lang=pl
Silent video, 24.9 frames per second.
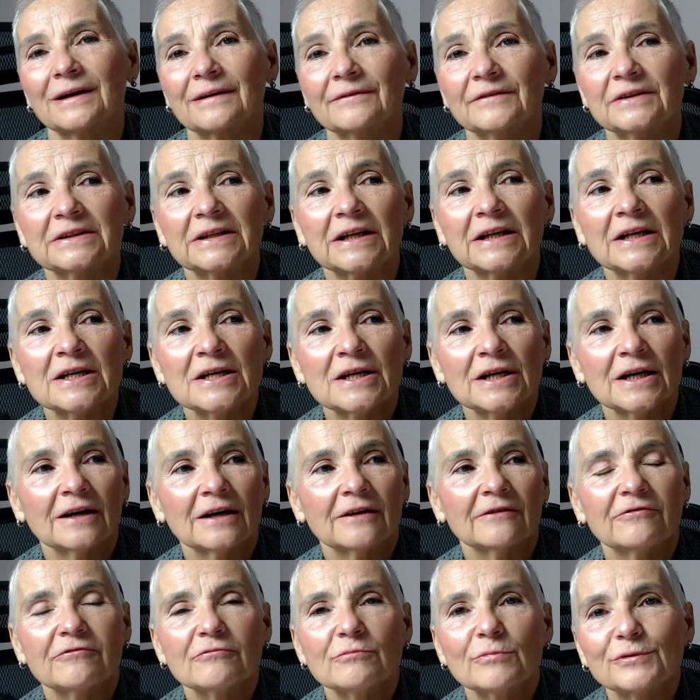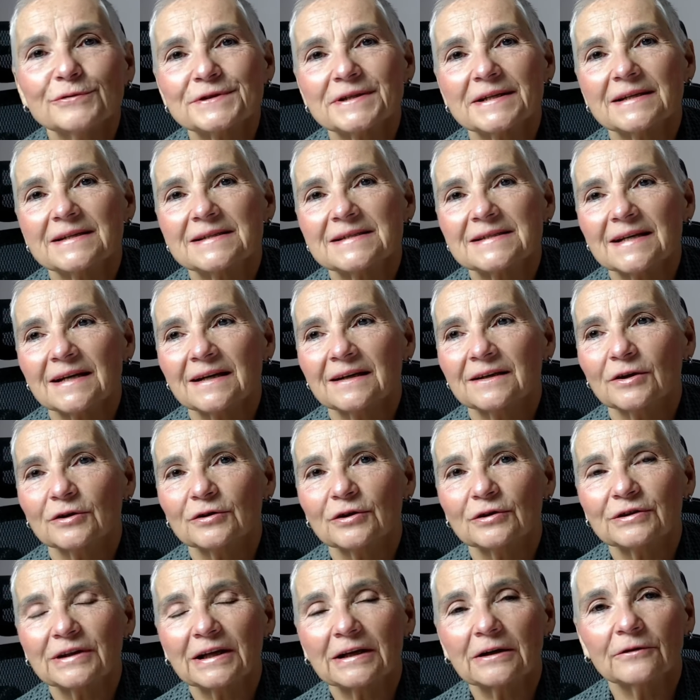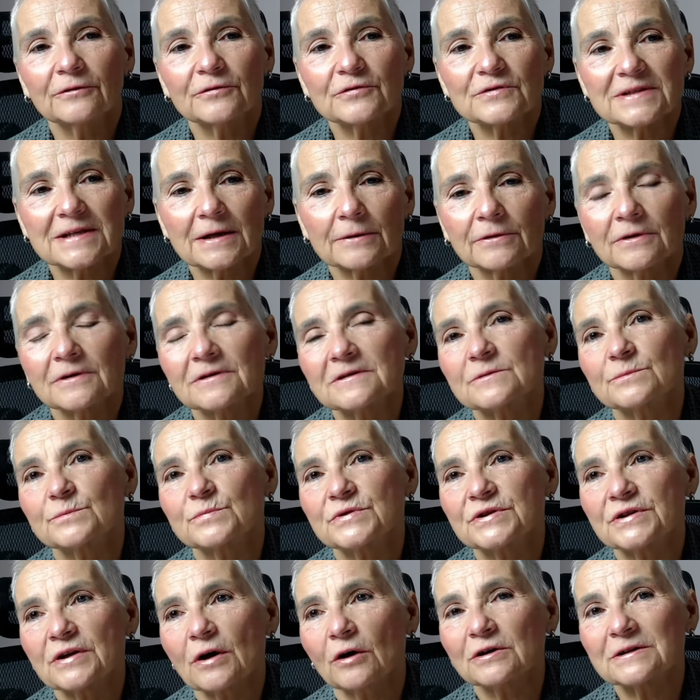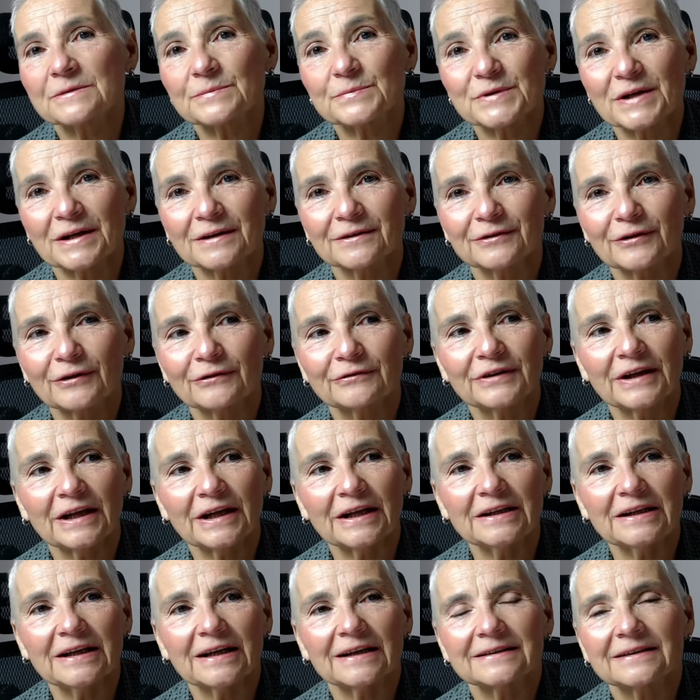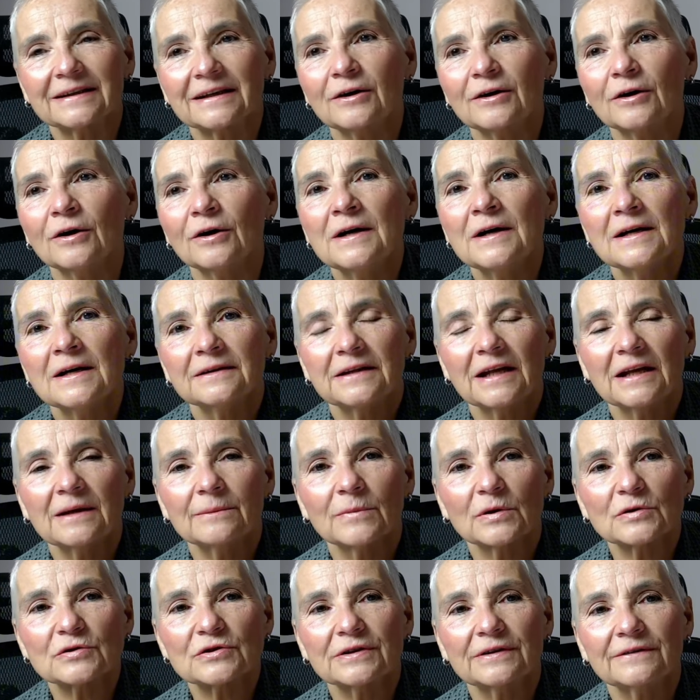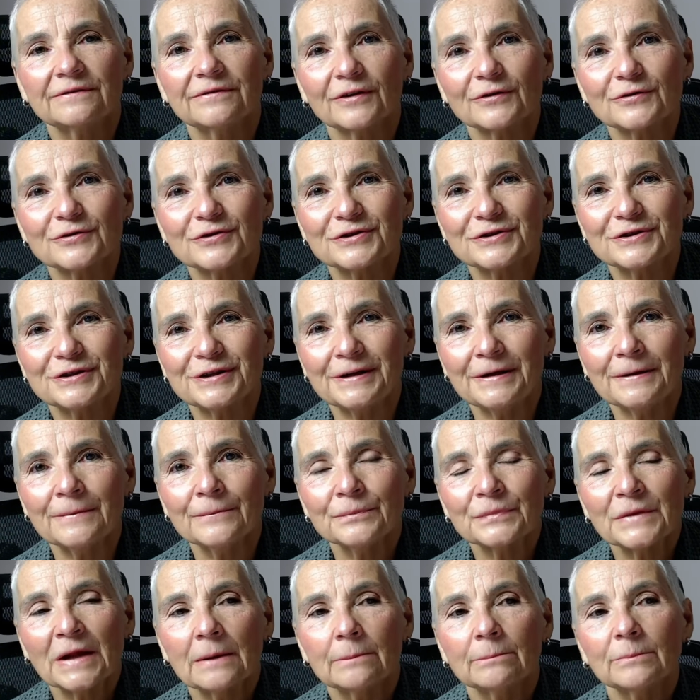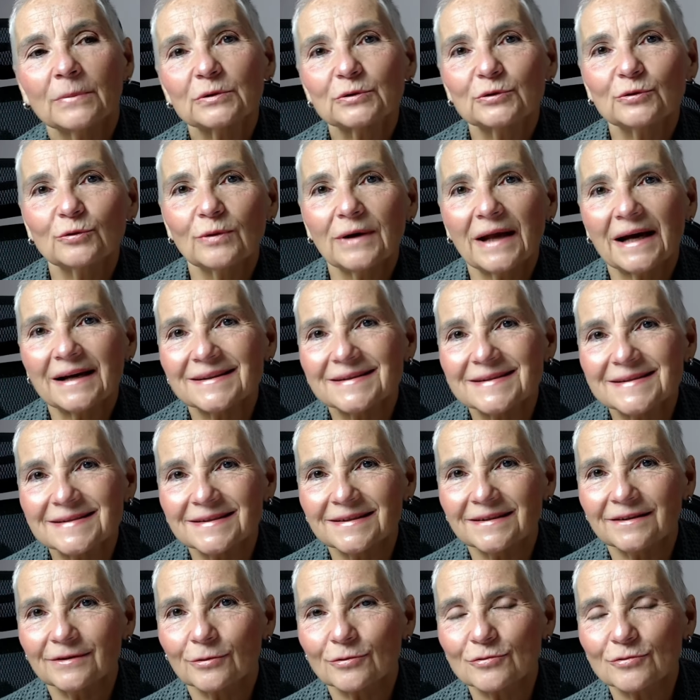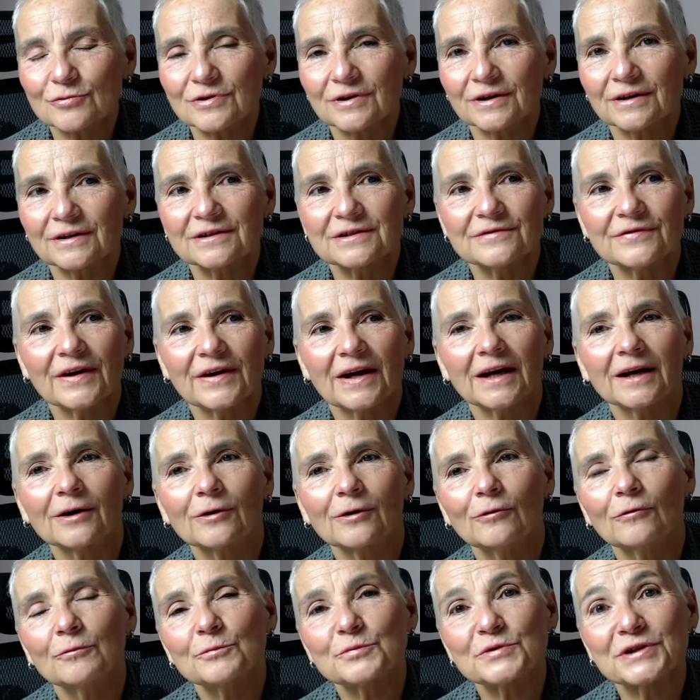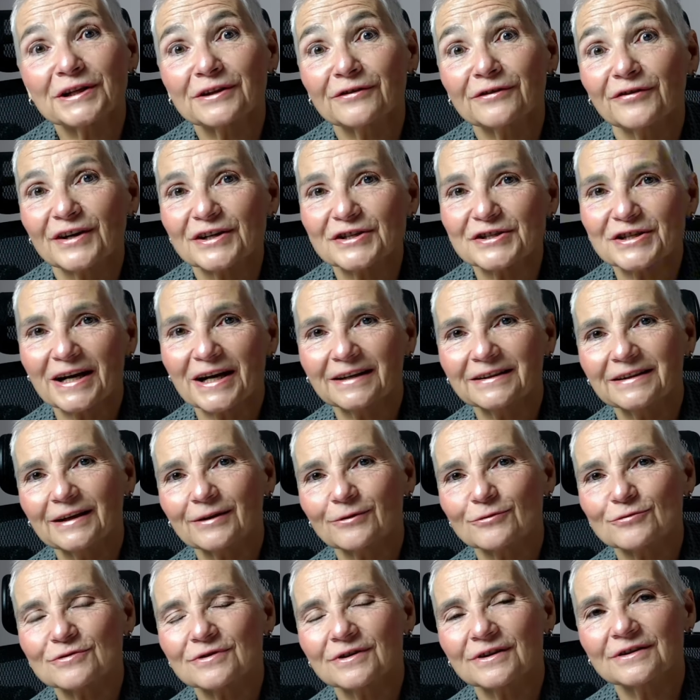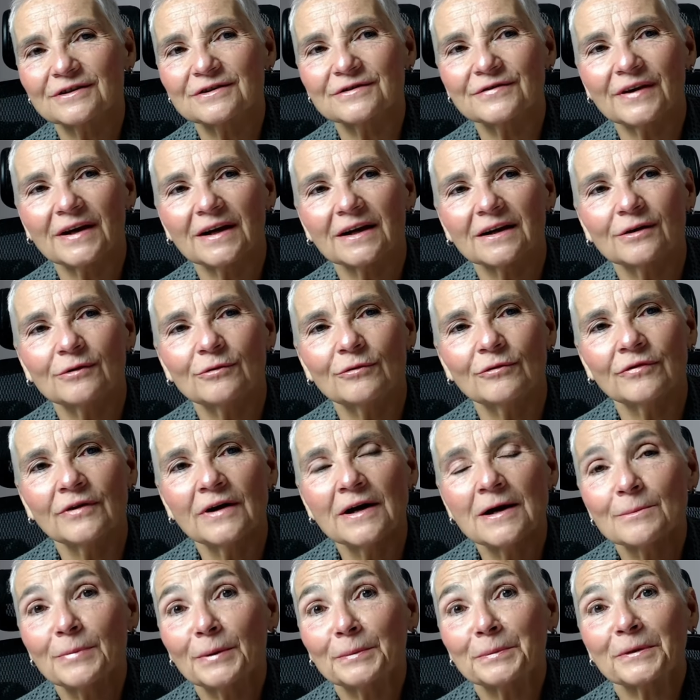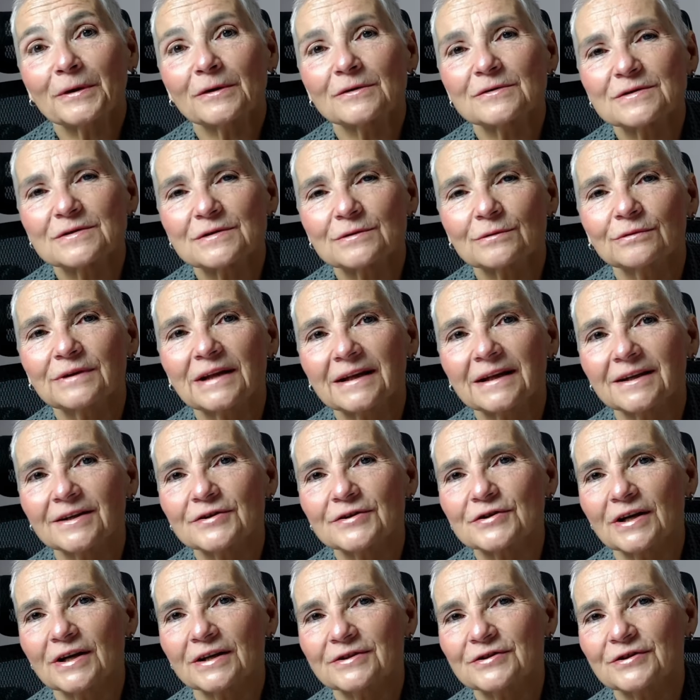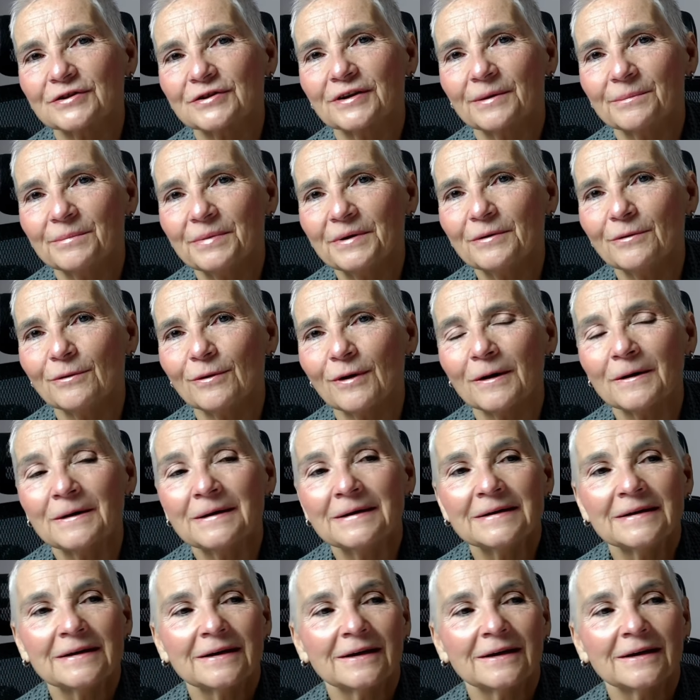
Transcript: Nawet w muzyce, no to tego całego osprzętowienia, tego, tej możliwości modulacji różnych dźwięków, przetwarzania różnych dźwięków, po prostu takich rzeczy nie było.